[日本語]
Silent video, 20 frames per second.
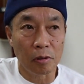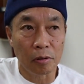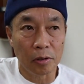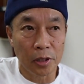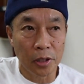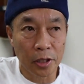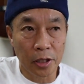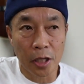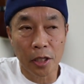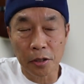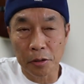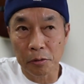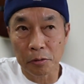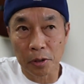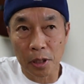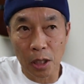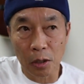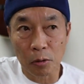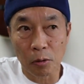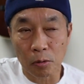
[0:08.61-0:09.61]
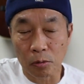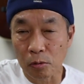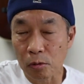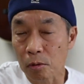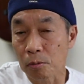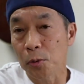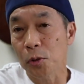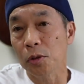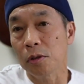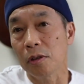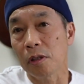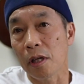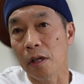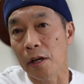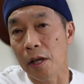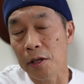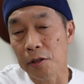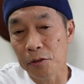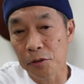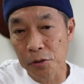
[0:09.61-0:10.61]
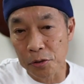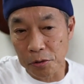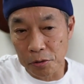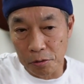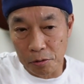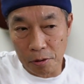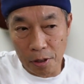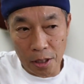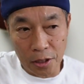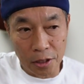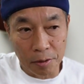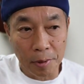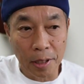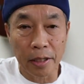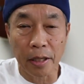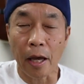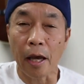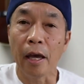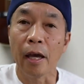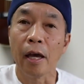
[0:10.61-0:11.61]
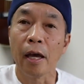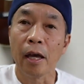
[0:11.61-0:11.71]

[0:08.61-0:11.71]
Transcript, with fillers: 弾けるようになろうと思って練習を始めて